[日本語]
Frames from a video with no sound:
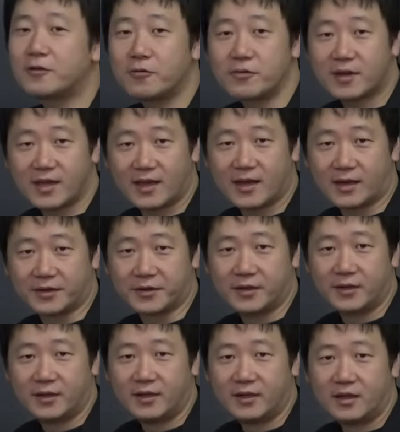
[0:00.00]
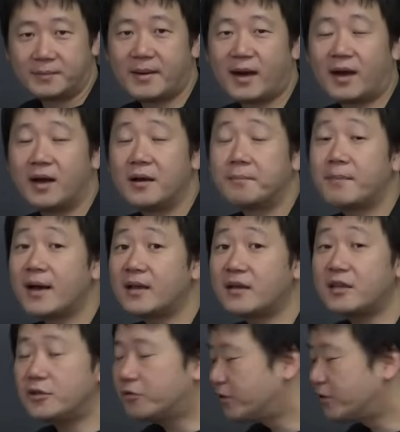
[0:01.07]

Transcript: 墾計画、前に